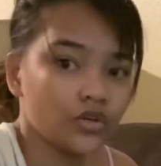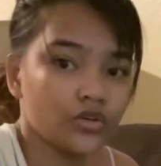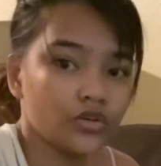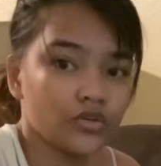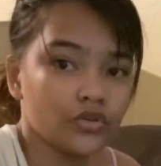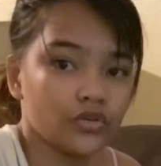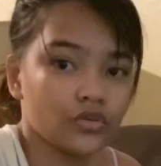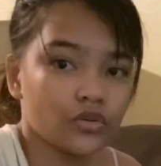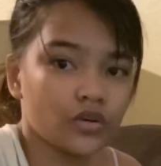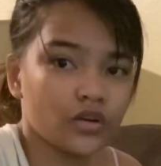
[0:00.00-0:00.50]

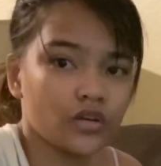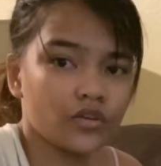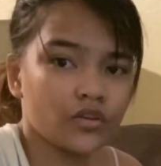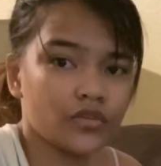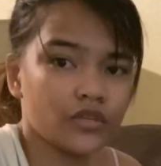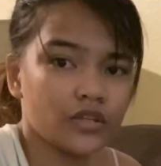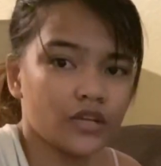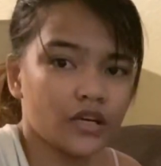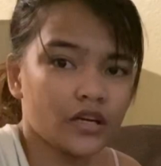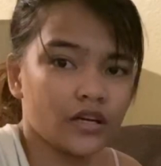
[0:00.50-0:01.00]
yung ano
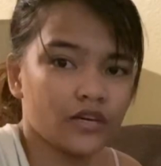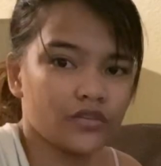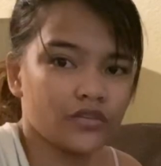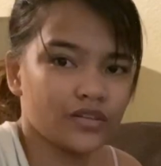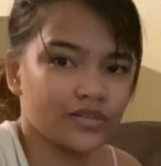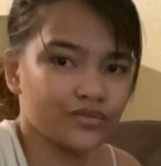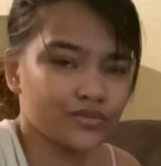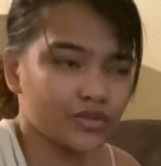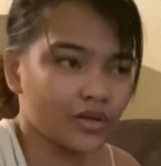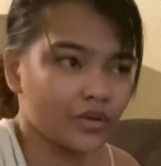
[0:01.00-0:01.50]
niya,
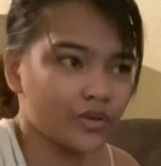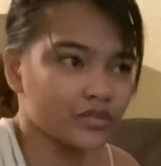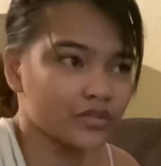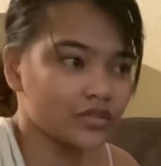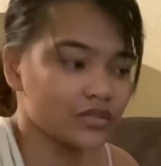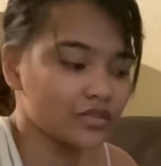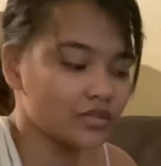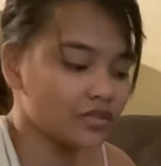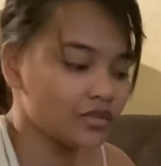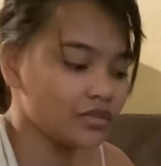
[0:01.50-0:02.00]
anong tawag doon?
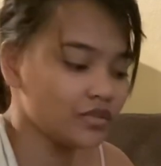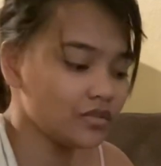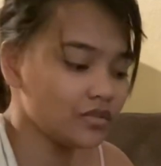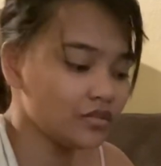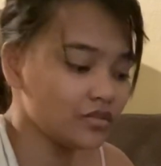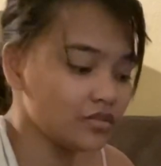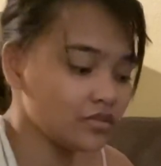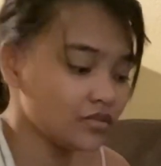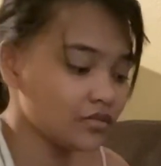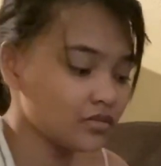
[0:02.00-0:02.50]
Oh, my
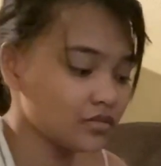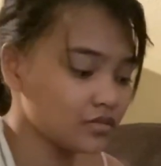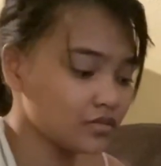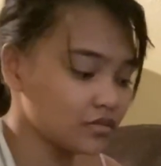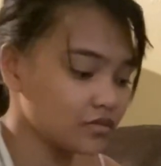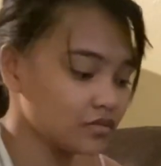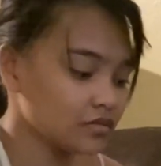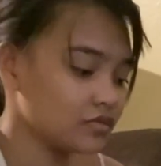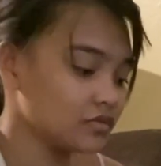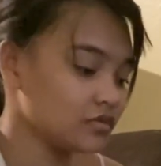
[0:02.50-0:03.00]

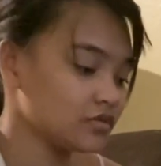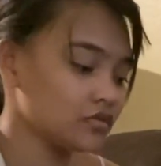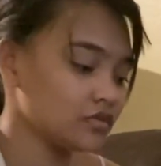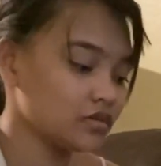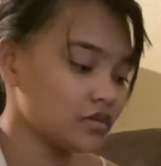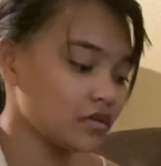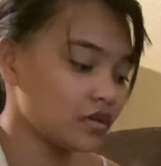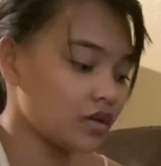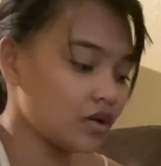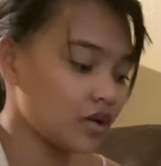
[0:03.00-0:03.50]
nose.
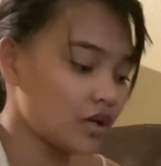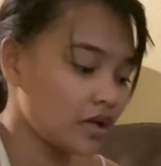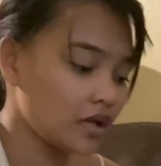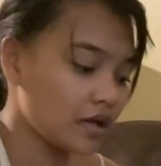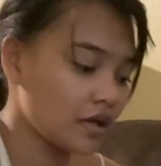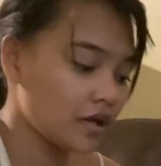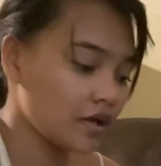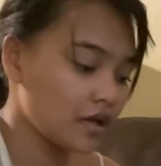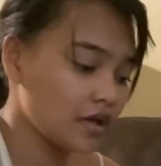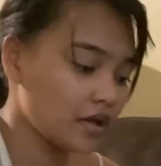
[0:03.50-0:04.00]
Yes.
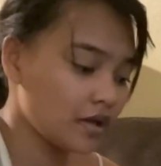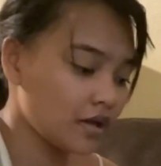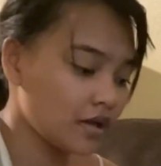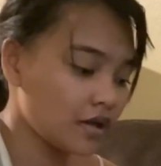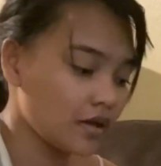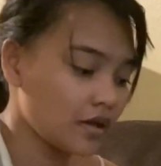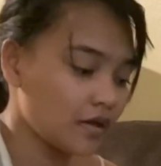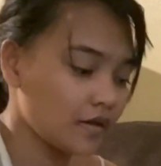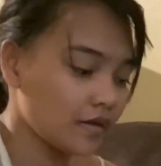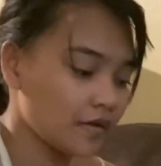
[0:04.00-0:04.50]

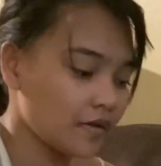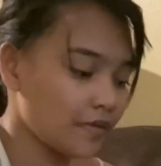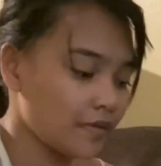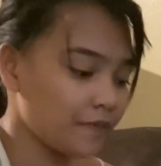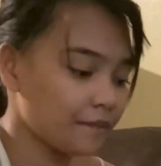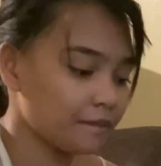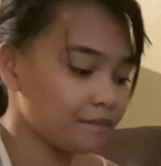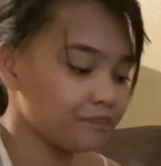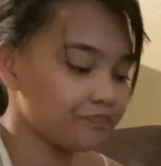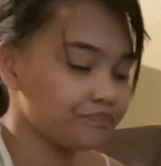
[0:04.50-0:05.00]

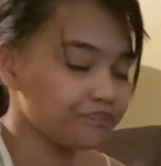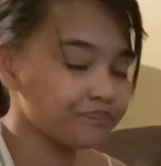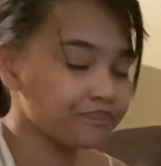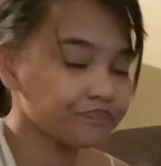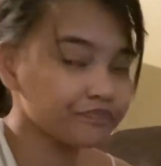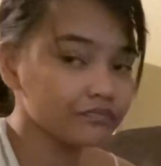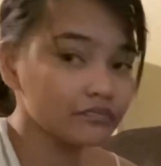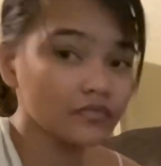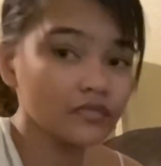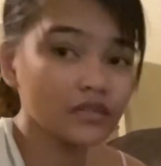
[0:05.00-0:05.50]
My
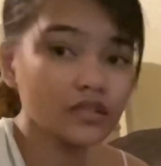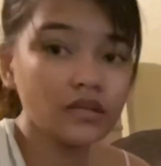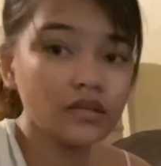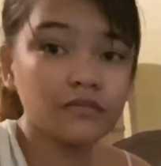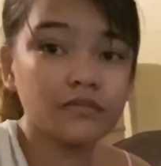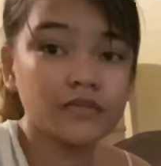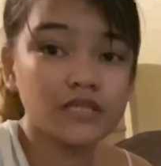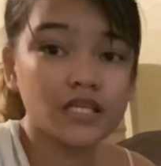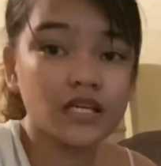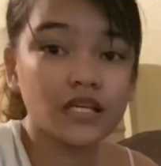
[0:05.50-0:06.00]
nose,
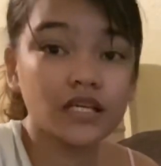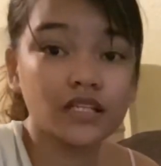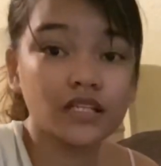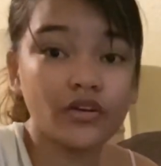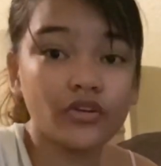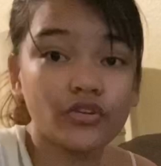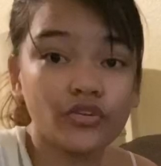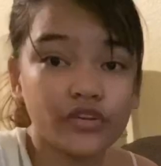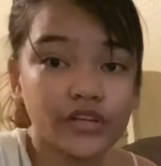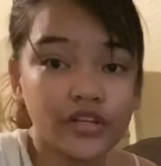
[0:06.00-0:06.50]
Masakit daw
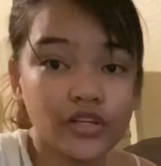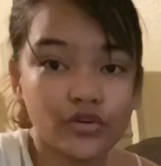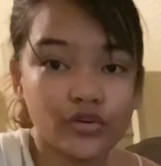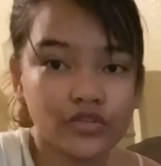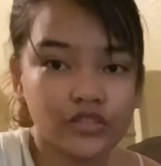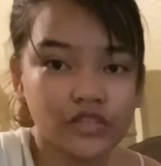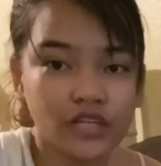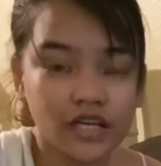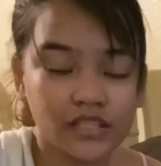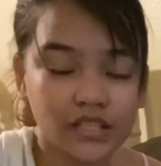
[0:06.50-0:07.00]
yung ilong
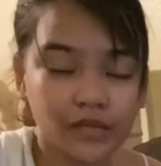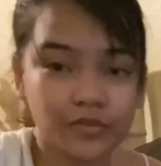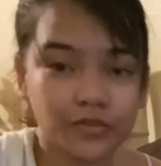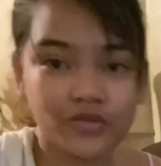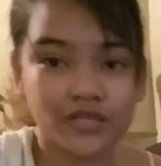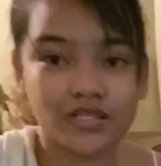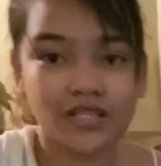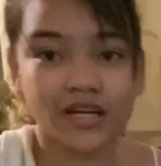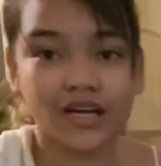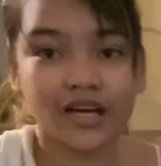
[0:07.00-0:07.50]
niya, tapos
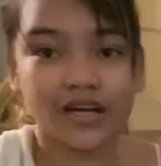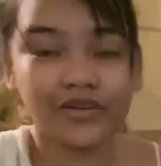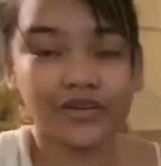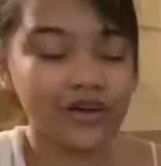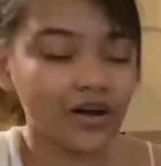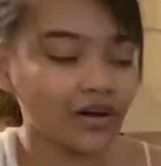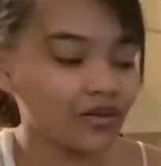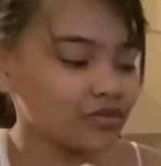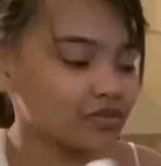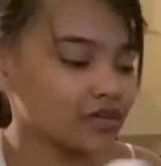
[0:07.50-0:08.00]
na ano
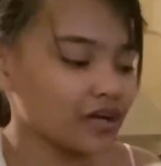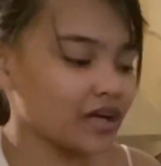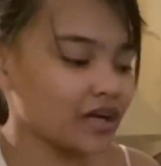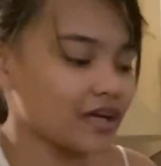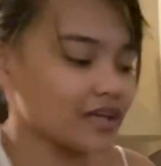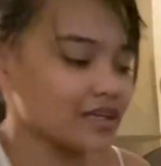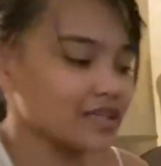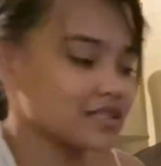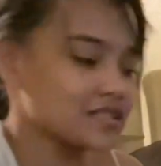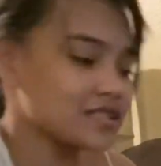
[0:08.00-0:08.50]
ako,
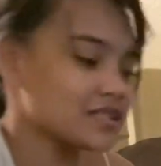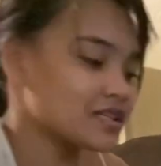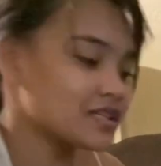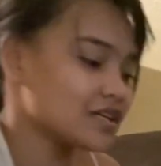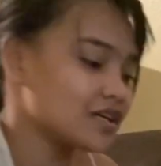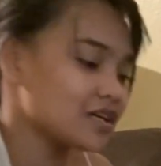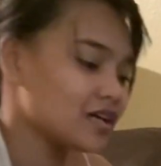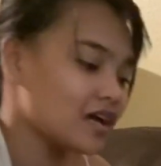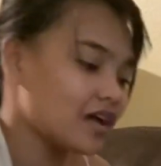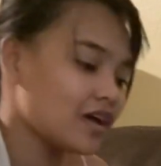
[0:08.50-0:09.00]
guys.
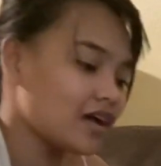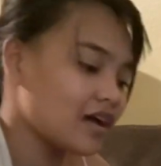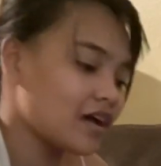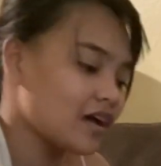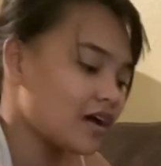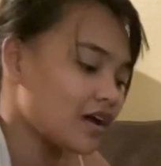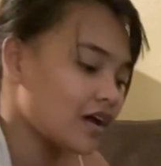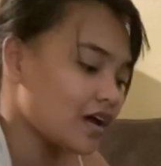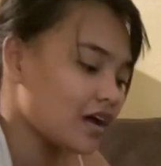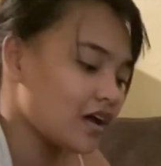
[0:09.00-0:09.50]
I
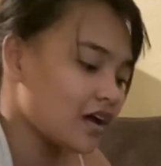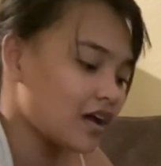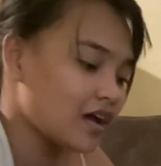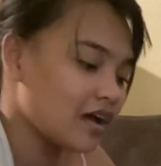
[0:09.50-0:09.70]
think